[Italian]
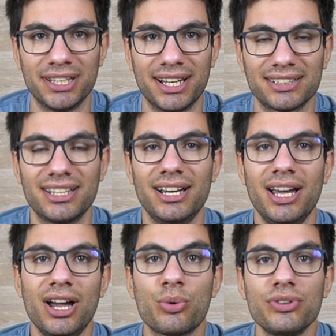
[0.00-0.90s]
adatta.
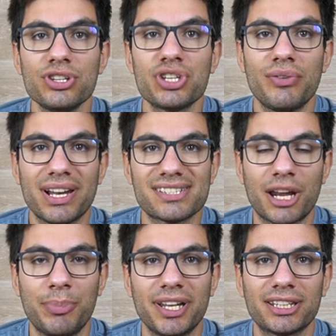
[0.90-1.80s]
Come dicevo, la
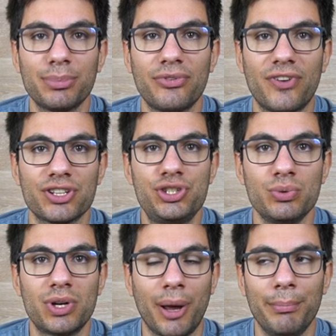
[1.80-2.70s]
scarpa adatta per farci
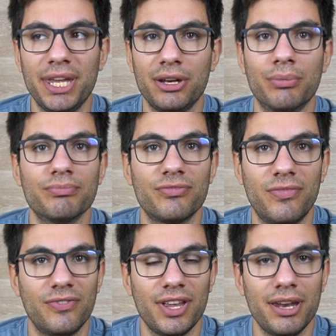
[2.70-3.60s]
un cammino.
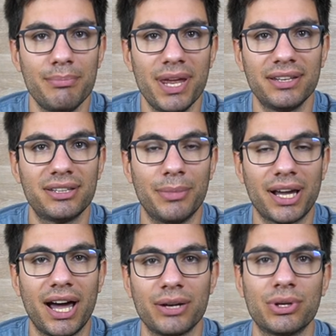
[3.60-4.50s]
Mi viene in mente
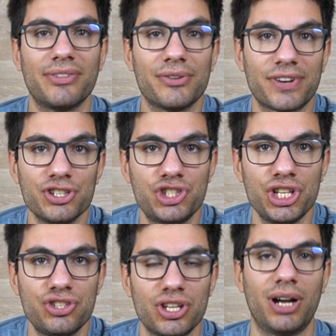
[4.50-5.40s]
magari una via
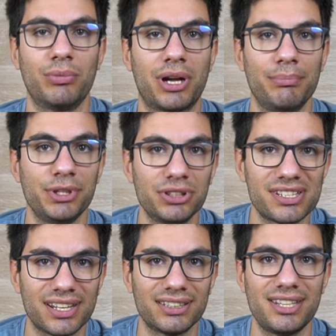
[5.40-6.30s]
francigena, un cammino di
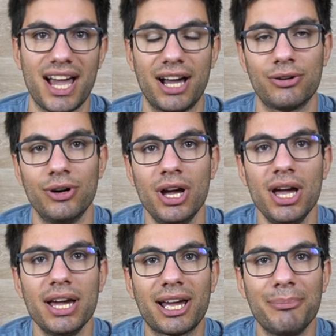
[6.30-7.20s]
Santiago,
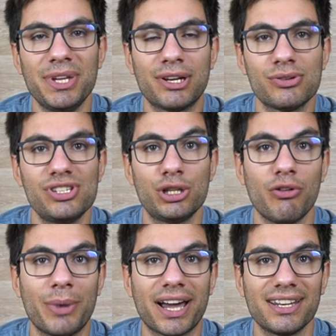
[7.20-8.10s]
cammini così
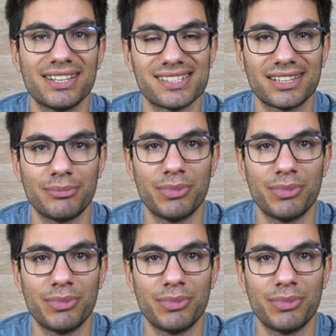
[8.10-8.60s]
dove magari d'estate